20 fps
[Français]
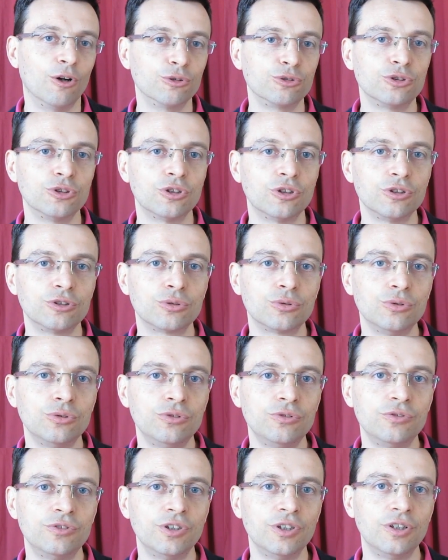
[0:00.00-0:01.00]
On se
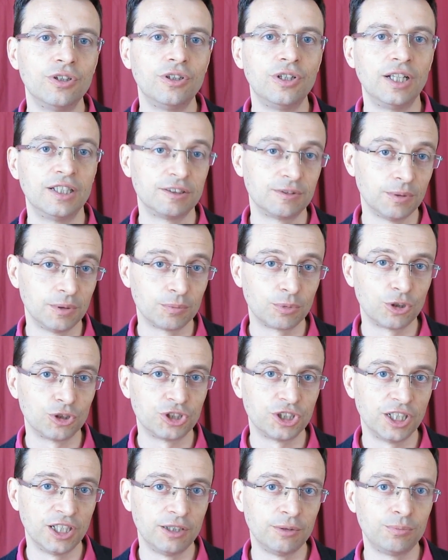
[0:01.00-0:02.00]
retrouve la semaine
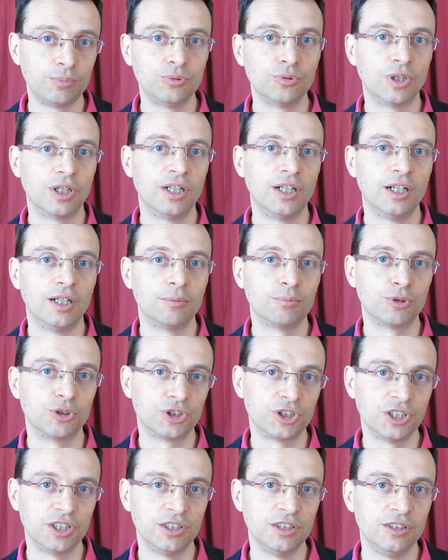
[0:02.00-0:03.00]
prochaine pour un
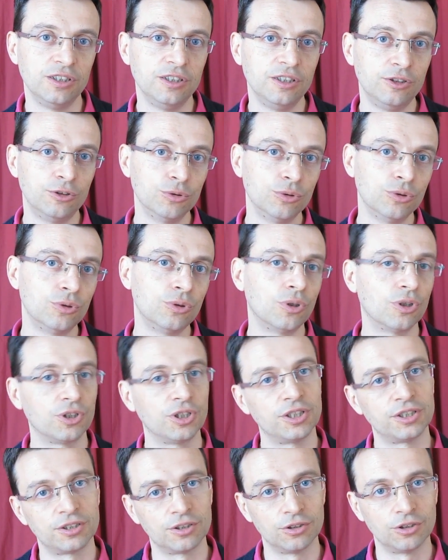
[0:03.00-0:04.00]
prochain édito.
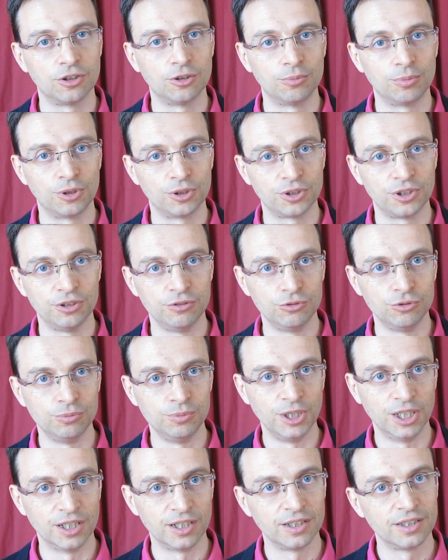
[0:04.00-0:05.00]
En attendant,
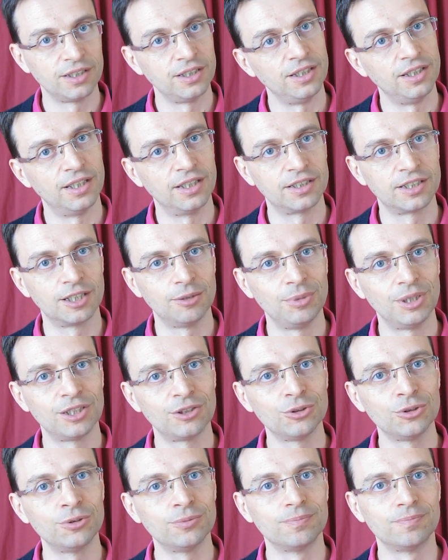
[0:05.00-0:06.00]
portez-vous bien et à très
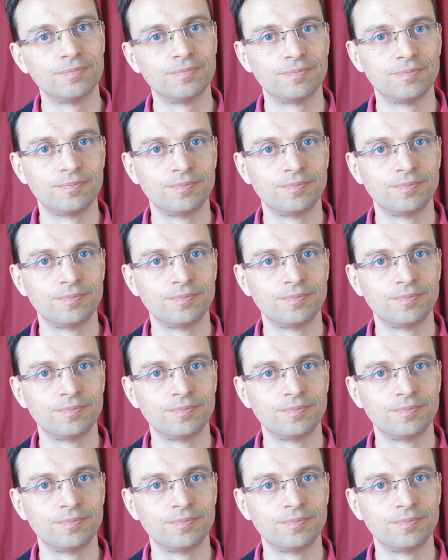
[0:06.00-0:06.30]
bientôt.